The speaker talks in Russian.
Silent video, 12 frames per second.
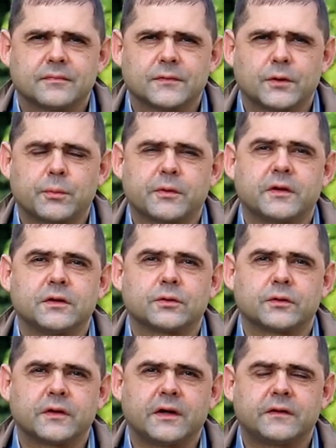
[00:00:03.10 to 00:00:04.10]
Добрый день,
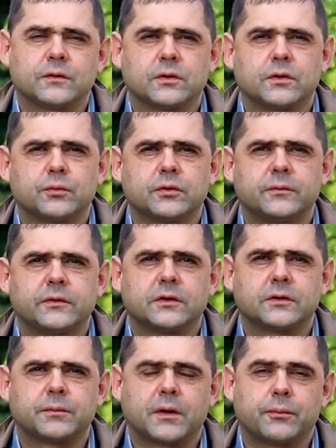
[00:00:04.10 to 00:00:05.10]
друзья! Сегодня будем
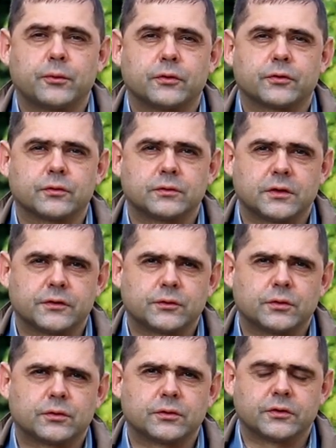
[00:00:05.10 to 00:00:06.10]
делать прополисовую
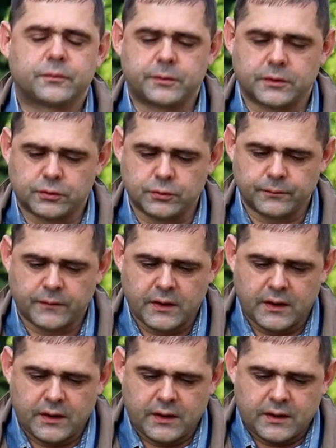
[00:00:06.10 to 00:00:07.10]
настойку на спирту.
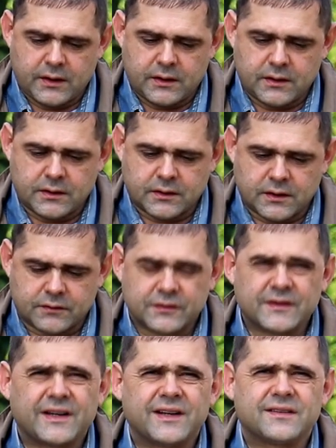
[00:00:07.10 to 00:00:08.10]
Э, как вы
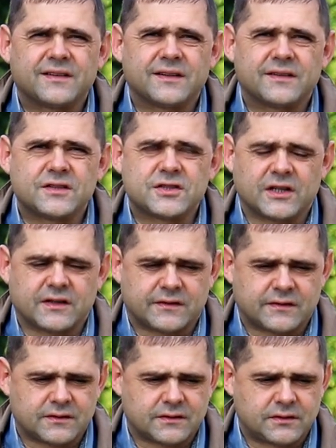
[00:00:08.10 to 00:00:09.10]
знаете,
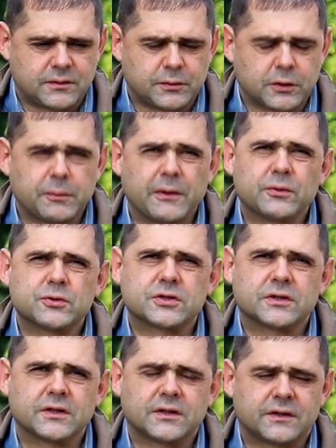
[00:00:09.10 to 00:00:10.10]
сейчас э,
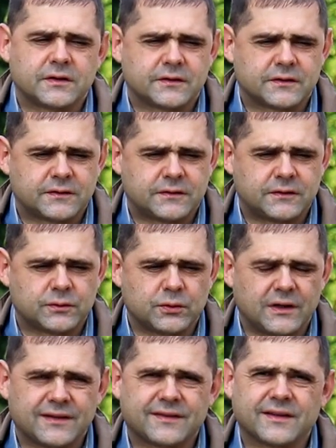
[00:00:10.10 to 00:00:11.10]
неблагополучная
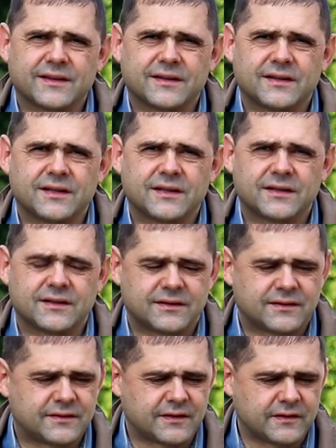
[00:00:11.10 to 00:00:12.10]
ситуация
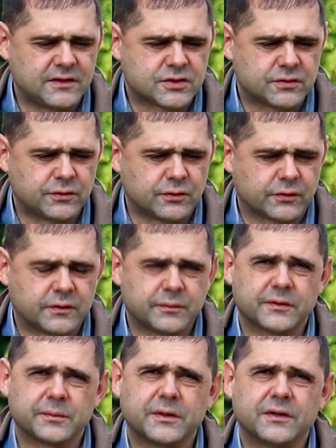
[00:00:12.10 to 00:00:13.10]
с различными вирусными
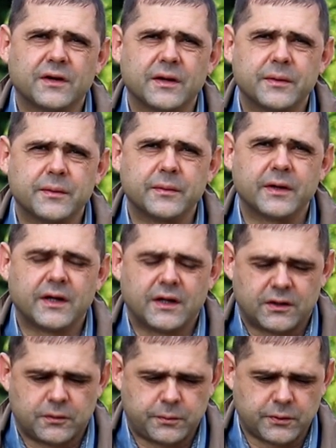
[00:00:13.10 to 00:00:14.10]
заболеваниями.
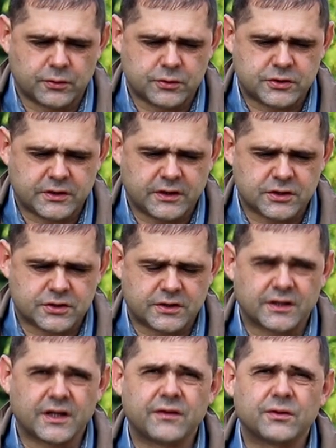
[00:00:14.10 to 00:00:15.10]
В первую очередь, конечно,
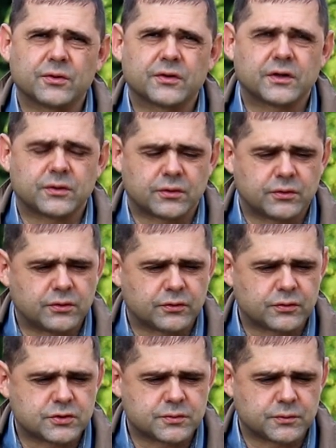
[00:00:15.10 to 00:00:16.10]
коронавирус, который
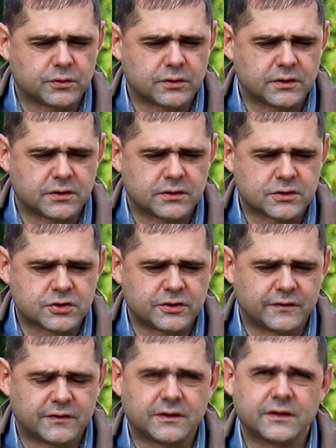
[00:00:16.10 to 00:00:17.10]
унес очень много
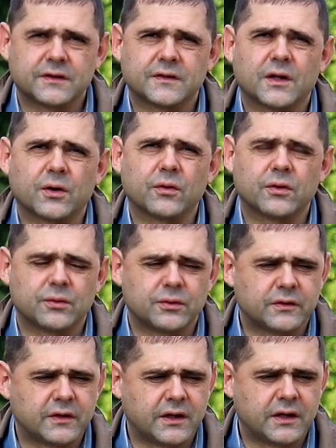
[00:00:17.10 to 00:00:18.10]
жизни и здоровья у
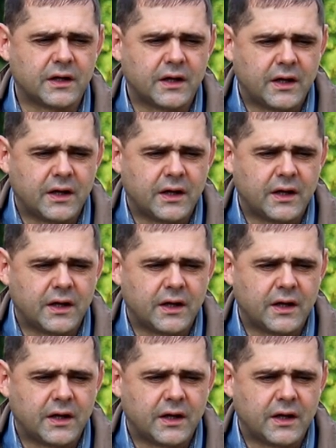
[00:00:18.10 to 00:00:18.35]
людей.